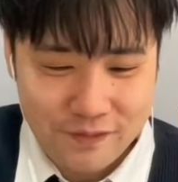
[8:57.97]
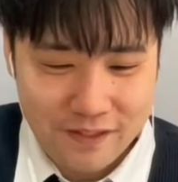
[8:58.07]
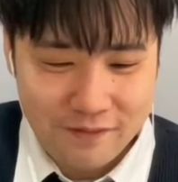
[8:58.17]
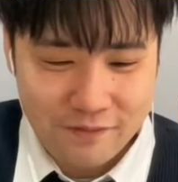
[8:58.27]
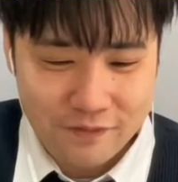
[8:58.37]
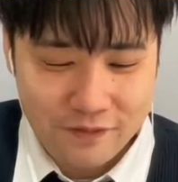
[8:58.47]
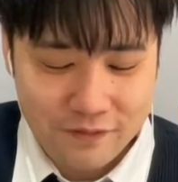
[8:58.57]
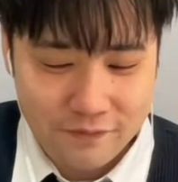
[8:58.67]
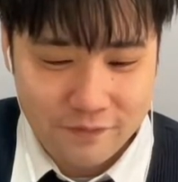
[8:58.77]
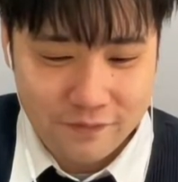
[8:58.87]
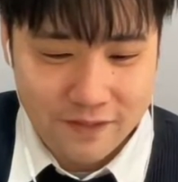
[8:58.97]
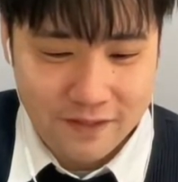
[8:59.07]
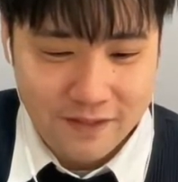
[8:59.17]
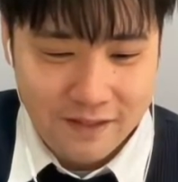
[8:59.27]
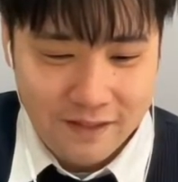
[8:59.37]
に、本当に、本当に。
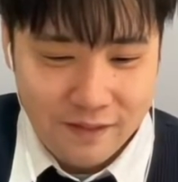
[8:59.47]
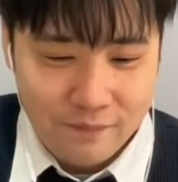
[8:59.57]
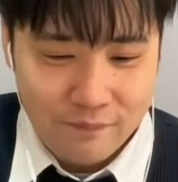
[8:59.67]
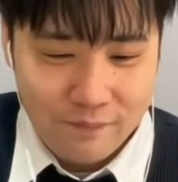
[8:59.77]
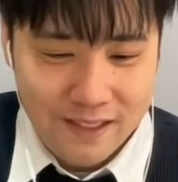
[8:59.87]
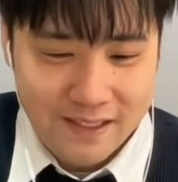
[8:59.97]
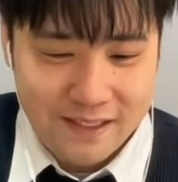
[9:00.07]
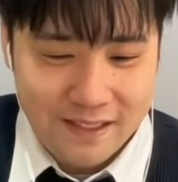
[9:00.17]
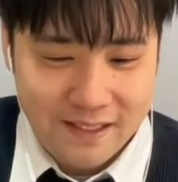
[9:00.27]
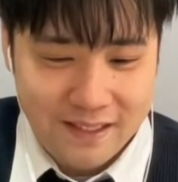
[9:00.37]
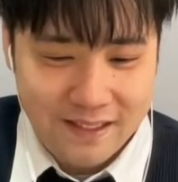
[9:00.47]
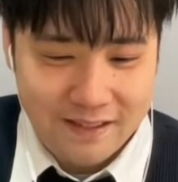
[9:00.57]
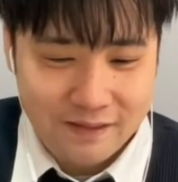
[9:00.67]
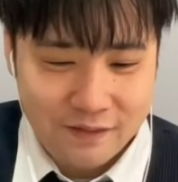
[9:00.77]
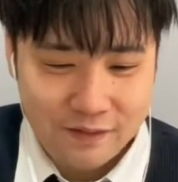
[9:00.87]
もうだって、
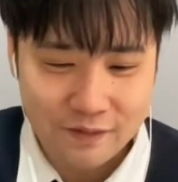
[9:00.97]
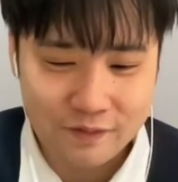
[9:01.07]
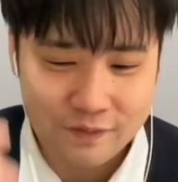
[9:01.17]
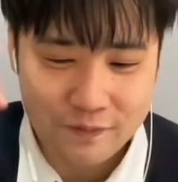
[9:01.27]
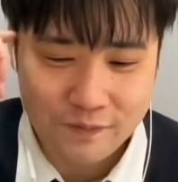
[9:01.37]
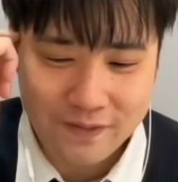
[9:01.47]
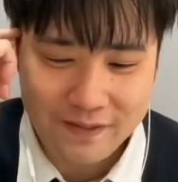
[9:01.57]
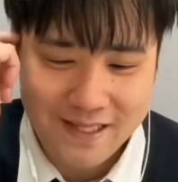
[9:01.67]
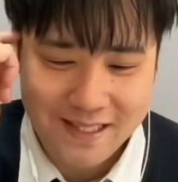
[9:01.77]
これは